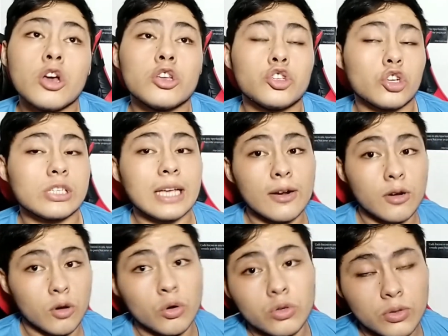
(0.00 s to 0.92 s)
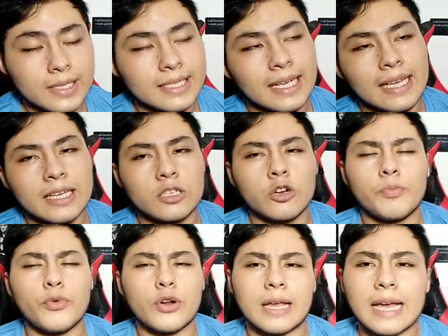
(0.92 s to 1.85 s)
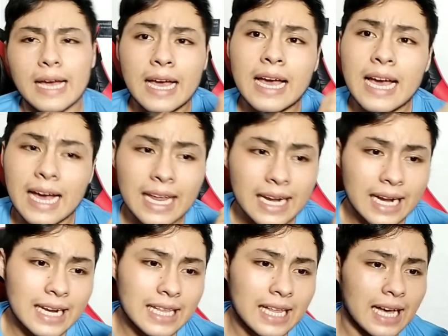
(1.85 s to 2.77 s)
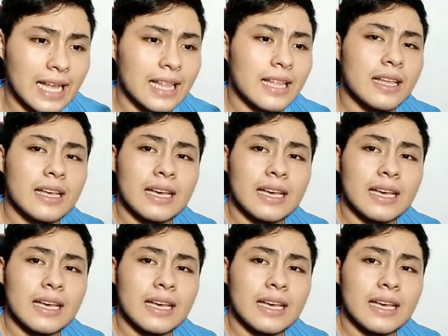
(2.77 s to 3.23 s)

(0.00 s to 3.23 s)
Yo secundo ese dicho porque en realidad